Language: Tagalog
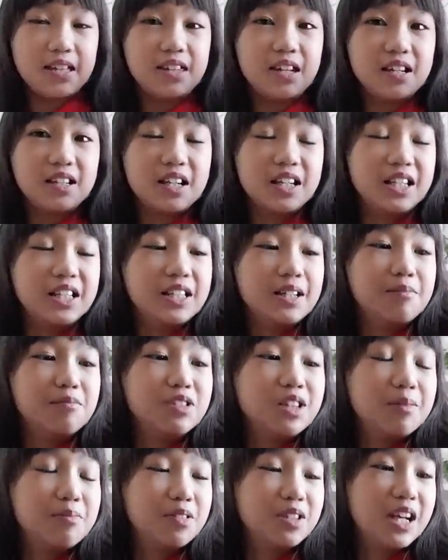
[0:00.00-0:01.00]
At tanggalin na
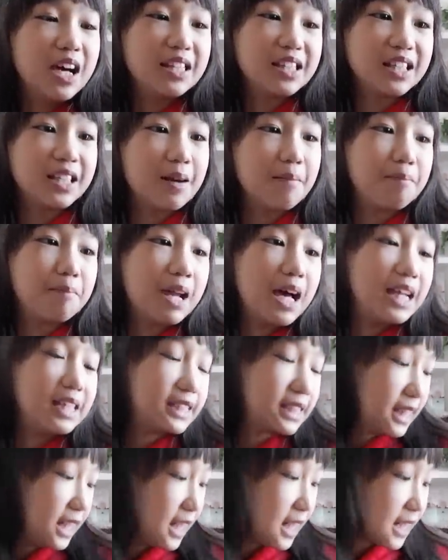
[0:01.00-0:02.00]
muna po natin ang
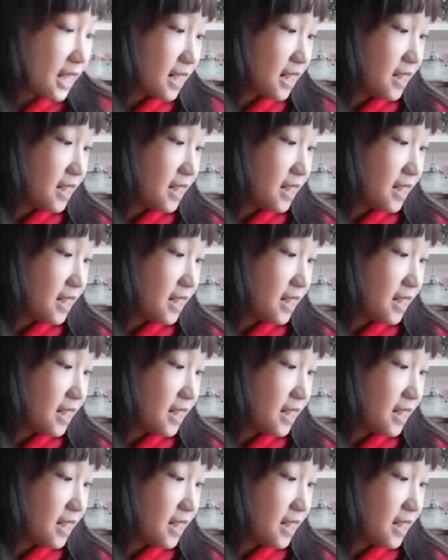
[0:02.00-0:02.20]
plastic.